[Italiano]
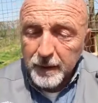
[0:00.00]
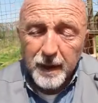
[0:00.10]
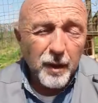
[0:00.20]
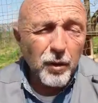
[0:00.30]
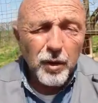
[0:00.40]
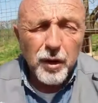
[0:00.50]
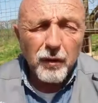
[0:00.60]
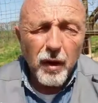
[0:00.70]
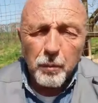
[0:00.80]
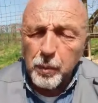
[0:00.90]
Secondo
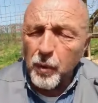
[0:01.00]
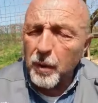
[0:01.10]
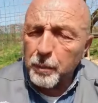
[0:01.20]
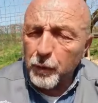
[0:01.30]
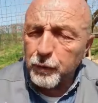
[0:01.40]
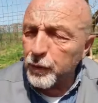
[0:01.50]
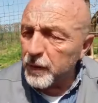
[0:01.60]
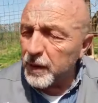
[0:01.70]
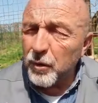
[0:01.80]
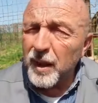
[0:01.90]
avevo un po'
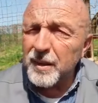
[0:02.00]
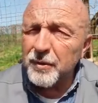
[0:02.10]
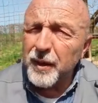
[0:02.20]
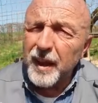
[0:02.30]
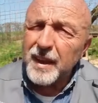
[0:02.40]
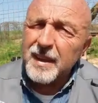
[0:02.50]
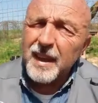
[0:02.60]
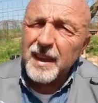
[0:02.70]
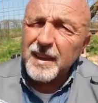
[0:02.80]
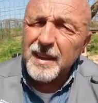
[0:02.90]
approfondito la
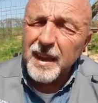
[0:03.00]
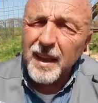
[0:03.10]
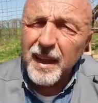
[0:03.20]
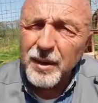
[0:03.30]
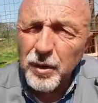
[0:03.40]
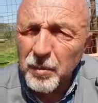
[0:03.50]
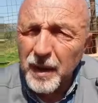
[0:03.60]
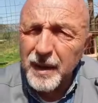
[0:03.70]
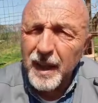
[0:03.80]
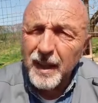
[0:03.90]
differenza che c'era,
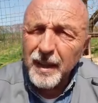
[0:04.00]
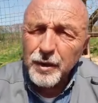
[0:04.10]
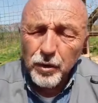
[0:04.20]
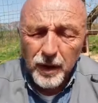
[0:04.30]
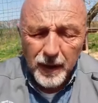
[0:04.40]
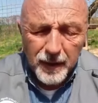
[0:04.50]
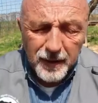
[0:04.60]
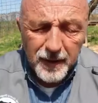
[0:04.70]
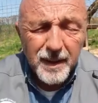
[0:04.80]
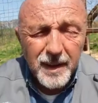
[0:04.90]
insomma, da ciò che
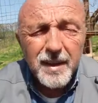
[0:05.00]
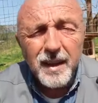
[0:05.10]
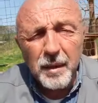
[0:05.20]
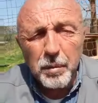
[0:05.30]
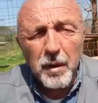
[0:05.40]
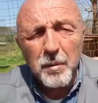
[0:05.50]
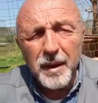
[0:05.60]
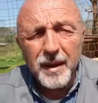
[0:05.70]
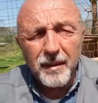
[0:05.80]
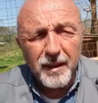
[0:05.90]
si dice, che
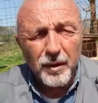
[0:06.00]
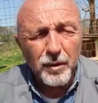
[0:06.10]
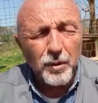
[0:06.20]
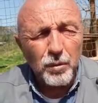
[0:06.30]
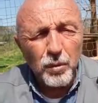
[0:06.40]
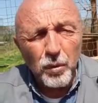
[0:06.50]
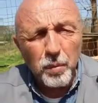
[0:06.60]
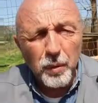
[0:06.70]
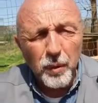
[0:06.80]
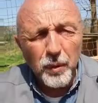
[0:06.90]
probabilmente è vero di un
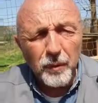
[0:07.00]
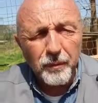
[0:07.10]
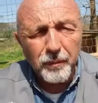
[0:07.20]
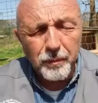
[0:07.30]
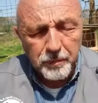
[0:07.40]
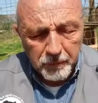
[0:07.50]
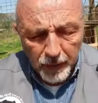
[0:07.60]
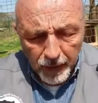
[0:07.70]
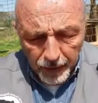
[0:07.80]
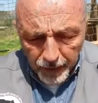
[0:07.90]
lupo
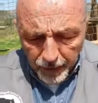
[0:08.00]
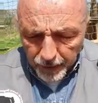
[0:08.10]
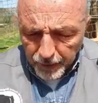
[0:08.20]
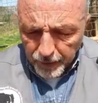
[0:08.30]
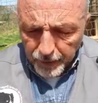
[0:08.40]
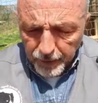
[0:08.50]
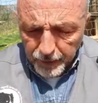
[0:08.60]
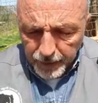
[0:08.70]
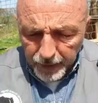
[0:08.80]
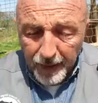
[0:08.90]

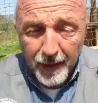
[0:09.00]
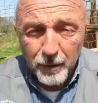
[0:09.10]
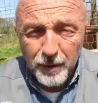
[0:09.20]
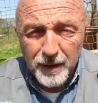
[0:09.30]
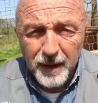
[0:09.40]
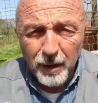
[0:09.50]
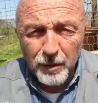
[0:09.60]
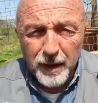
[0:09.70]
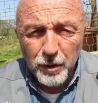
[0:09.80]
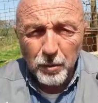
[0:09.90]
eh, che è così allo
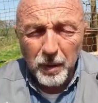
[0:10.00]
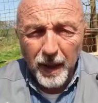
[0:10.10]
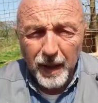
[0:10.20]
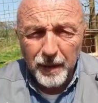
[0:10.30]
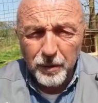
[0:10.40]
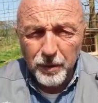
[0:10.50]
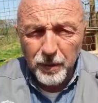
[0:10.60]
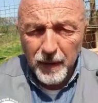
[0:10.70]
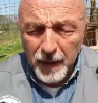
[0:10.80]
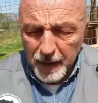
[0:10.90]
stato
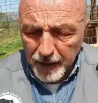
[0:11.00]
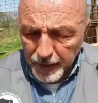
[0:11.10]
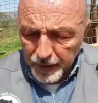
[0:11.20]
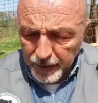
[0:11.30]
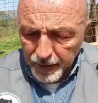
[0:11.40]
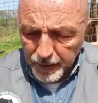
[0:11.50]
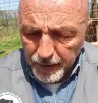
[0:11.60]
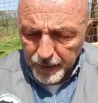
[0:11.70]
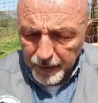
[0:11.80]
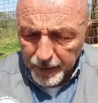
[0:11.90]
brado
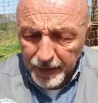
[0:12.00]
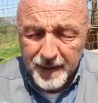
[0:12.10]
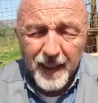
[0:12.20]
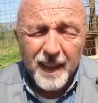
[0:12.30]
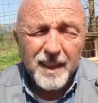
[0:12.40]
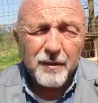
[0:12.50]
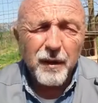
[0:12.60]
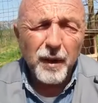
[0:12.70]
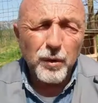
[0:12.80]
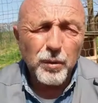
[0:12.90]
e che cerca di
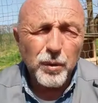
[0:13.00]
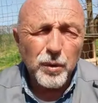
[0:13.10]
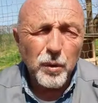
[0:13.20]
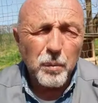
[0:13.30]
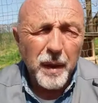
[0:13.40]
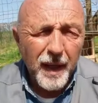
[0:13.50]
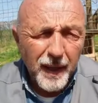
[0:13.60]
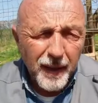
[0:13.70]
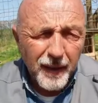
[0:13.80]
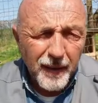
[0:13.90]
far tutto
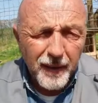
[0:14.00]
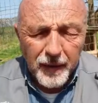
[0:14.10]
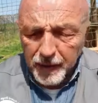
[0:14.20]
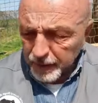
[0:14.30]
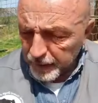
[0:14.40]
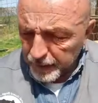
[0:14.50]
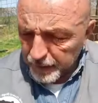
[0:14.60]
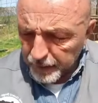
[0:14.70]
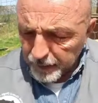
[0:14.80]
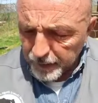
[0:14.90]
per
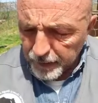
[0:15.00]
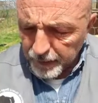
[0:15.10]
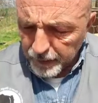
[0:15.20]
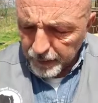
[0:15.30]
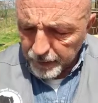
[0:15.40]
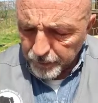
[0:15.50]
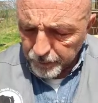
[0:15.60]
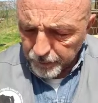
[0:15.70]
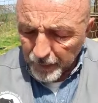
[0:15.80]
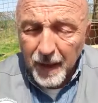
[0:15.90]
eh,
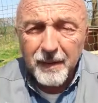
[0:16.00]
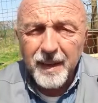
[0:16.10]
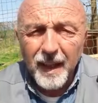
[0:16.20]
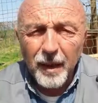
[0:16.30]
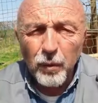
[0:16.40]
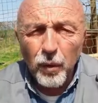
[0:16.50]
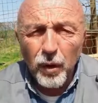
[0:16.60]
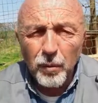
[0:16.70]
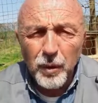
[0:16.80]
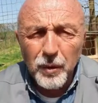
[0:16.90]
evitare
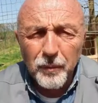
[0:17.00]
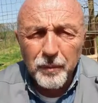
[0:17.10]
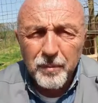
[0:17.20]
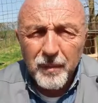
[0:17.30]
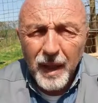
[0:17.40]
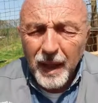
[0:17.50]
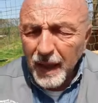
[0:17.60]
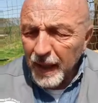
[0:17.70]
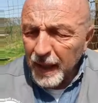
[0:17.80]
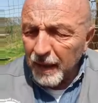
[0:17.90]
l'uomo
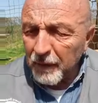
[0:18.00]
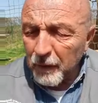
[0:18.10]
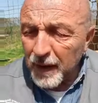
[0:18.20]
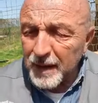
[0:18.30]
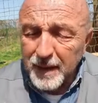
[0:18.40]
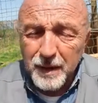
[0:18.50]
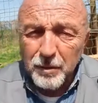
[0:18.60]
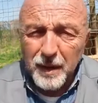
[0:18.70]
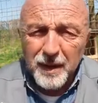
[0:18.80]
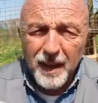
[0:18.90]
e avevo anche
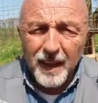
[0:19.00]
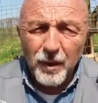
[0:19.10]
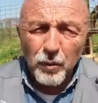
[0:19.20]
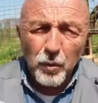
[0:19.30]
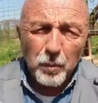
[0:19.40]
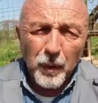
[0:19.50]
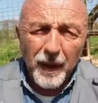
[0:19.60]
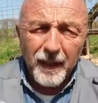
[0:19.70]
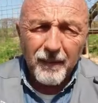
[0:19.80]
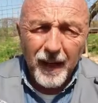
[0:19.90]
sentito dire che un lupo
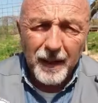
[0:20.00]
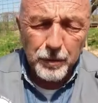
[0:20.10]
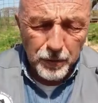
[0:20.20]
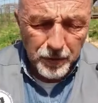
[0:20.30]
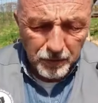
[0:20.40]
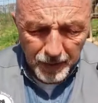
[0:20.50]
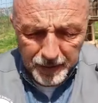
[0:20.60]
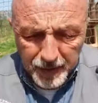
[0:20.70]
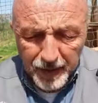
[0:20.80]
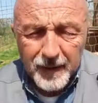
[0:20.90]
allevato
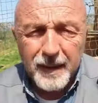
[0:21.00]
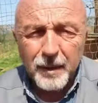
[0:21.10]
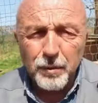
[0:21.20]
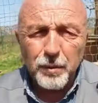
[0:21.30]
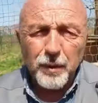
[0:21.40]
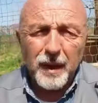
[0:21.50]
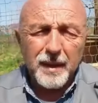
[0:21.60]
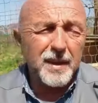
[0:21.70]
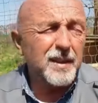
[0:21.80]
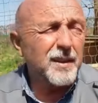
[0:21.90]
invece all'interno di una
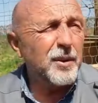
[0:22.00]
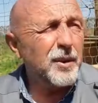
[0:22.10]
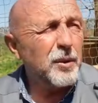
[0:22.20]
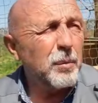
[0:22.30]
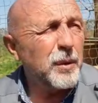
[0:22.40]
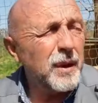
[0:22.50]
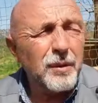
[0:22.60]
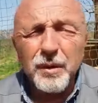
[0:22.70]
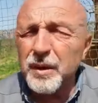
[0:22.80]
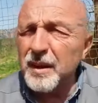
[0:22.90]
recinzione non
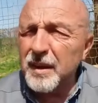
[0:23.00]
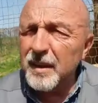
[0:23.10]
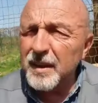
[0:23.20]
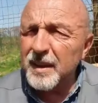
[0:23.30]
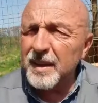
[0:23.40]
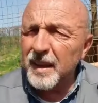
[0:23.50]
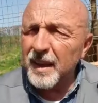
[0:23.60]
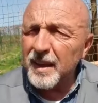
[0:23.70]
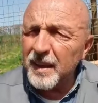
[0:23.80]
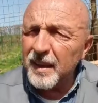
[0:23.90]
potendo
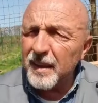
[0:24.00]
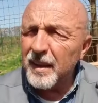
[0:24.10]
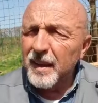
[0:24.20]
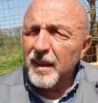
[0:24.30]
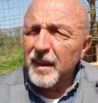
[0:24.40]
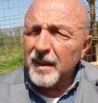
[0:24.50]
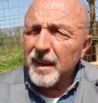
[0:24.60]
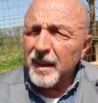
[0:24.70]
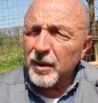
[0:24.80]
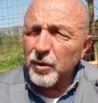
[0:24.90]
gestire il
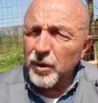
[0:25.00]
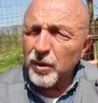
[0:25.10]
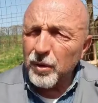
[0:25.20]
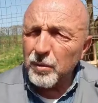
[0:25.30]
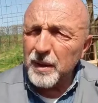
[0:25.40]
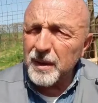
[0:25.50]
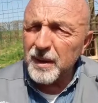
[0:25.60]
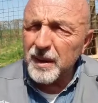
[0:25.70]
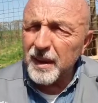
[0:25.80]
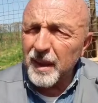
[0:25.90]
territorio come
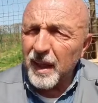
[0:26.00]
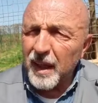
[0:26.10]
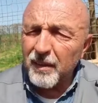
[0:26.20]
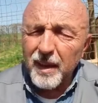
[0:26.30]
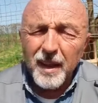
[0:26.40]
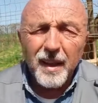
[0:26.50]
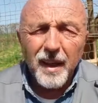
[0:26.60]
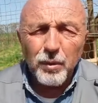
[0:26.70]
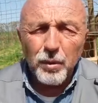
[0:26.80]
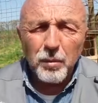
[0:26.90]
desiderava
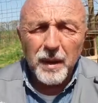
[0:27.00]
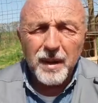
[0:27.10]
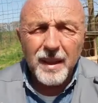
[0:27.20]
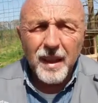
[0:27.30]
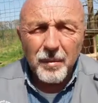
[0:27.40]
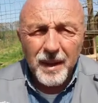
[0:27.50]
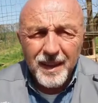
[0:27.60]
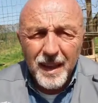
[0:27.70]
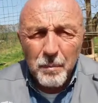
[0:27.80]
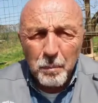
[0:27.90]
era
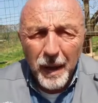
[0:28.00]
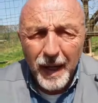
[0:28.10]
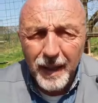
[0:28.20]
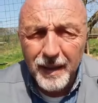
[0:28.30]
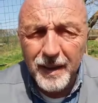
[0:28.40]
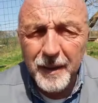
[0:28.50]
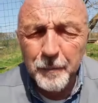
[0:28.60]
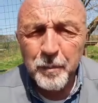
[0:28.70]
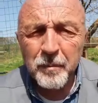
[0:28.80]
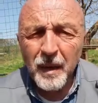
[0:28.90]
automaticamente in
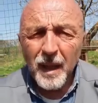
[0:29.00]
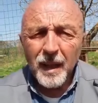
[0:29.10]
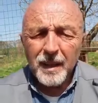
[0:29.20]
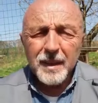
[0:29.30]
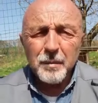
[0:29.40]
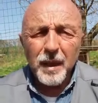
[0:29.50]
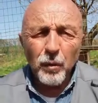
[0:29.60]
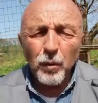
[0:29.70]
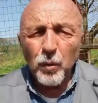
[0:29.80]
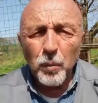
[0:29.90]
parte simile a un